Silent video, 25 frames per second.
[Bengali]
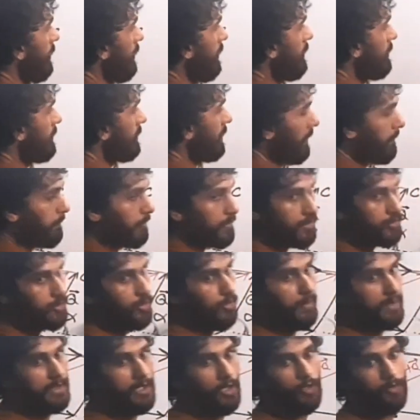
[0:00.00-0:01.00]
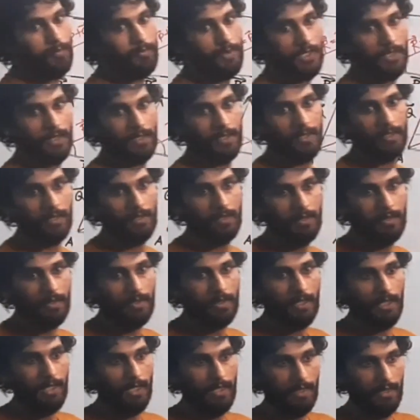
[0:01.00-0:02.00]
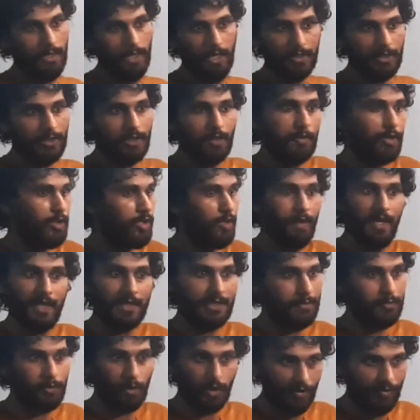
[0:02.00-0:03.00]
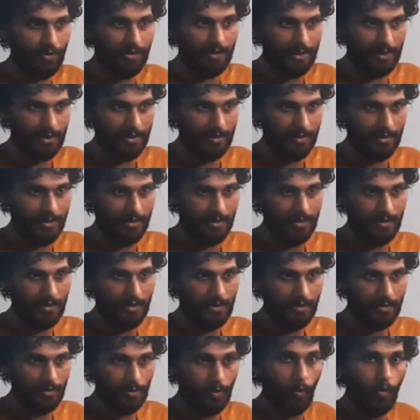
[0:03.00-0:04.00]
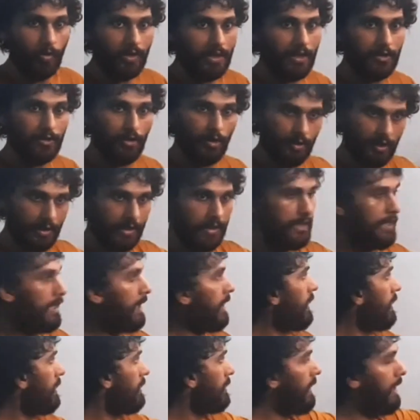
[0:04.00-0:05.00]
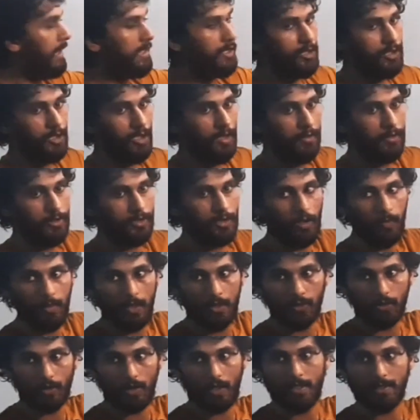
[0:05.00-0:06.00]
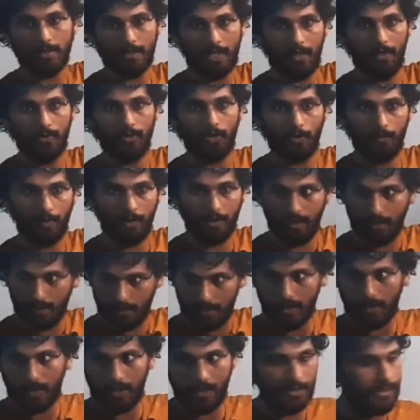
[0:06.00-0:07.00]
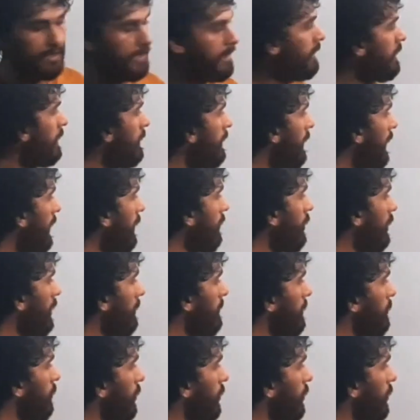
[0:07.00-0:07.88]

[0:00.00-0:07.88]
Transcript: ইজ সাপোজ টু বিটা লব্ধি এটা তো আমরা সবাই একসেপ্ট করে ফেলছি ওটা ধরে নিয়ে দেন সমান্তরাল স্থানান্তর বিধি নিয়ে এসে এখন আমি